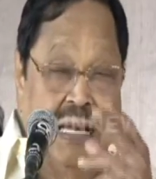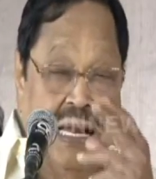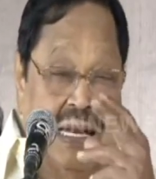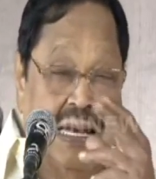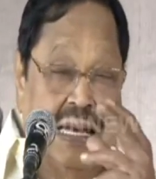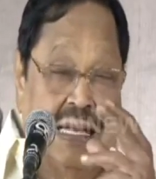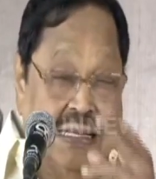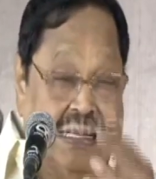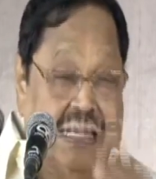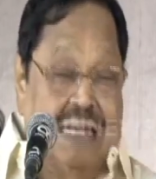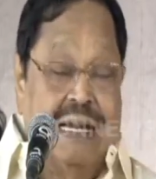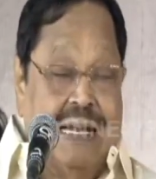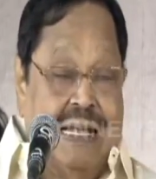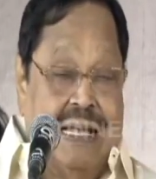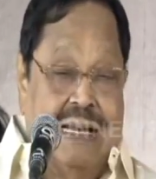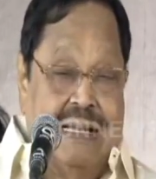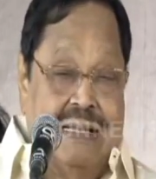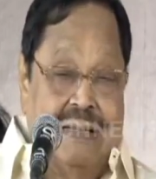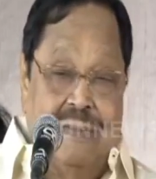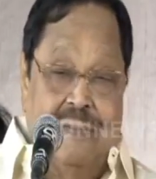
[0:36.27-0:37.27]
அவை காப்பு
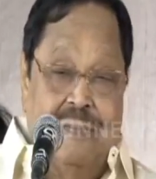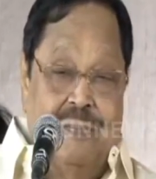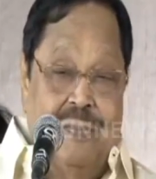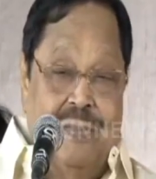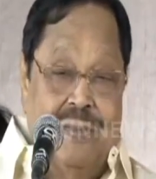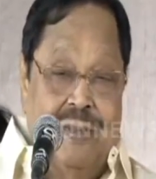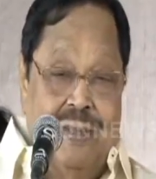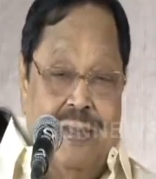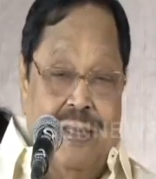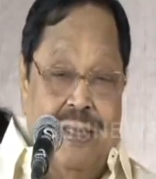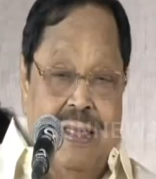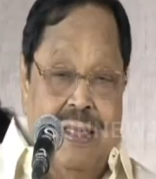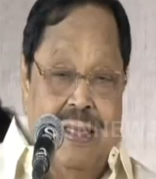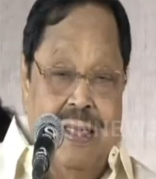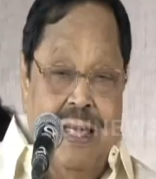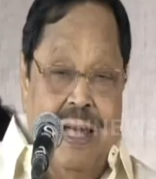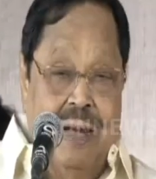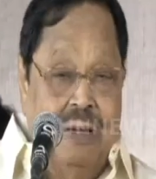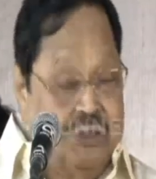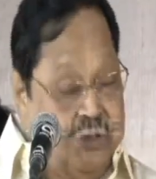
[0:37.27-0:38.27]
காடுகள் அல்ல
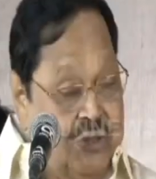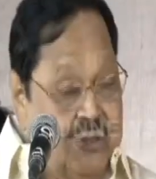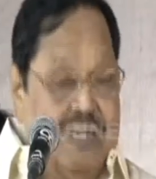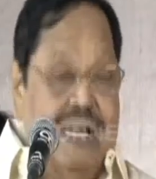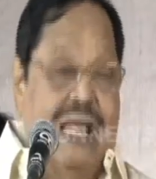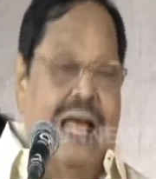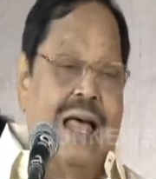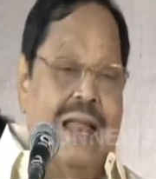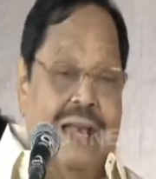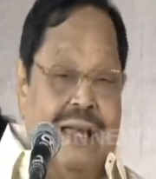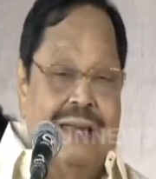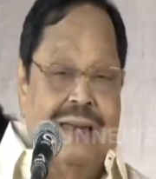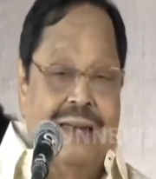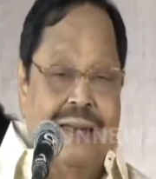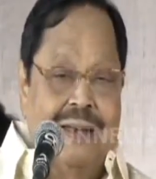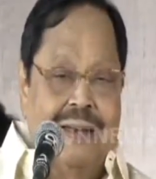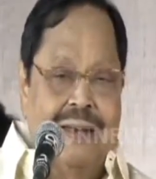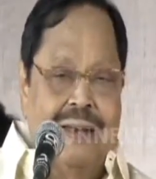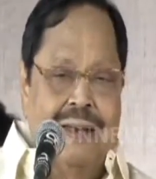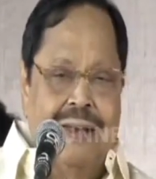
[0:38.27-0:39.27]
என்பதை கவனத்தில் கொள்ள
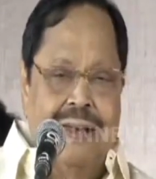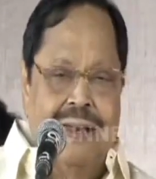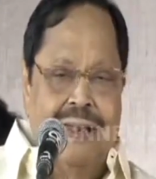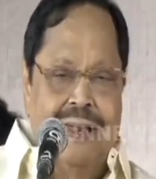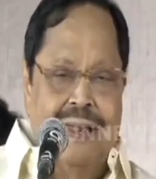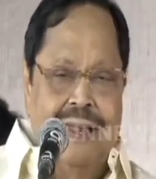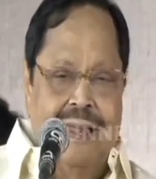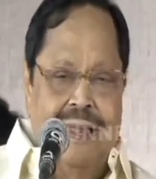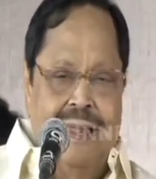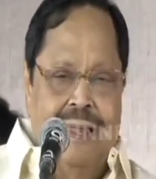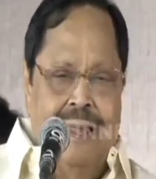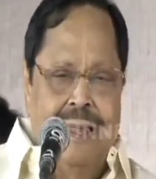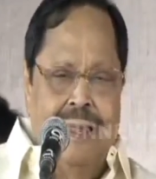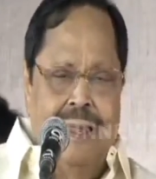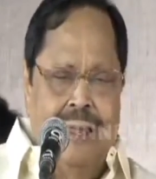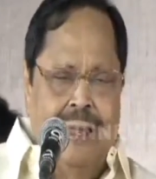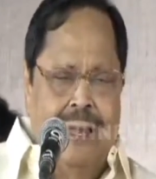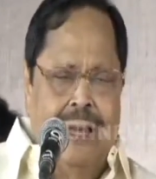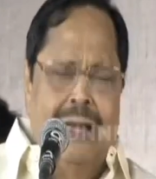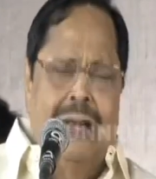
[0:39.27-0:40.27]
வேண்டும் என்றும்
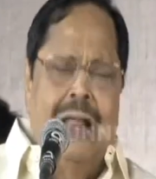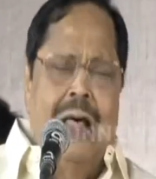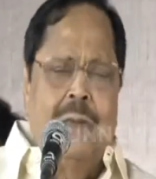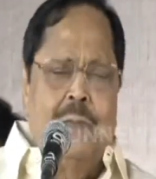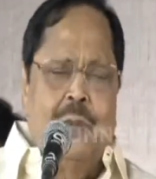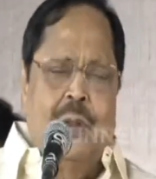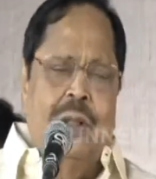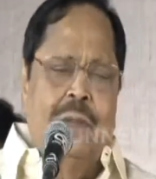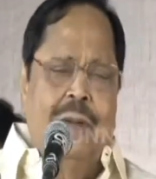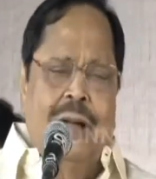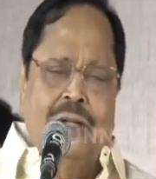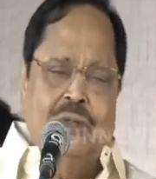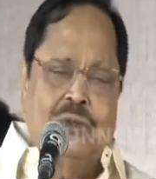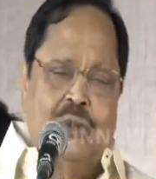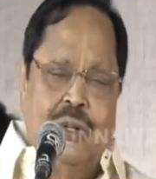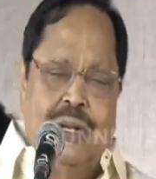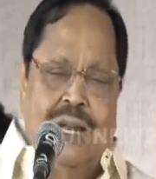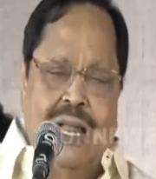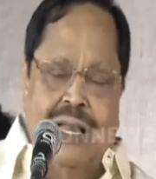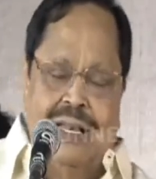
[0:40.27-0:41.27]
அமைச்சர்
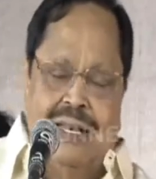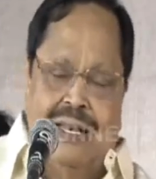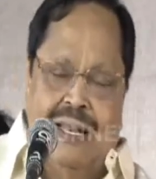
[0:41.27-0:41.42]
குறிப்பிட்டுள்ளார்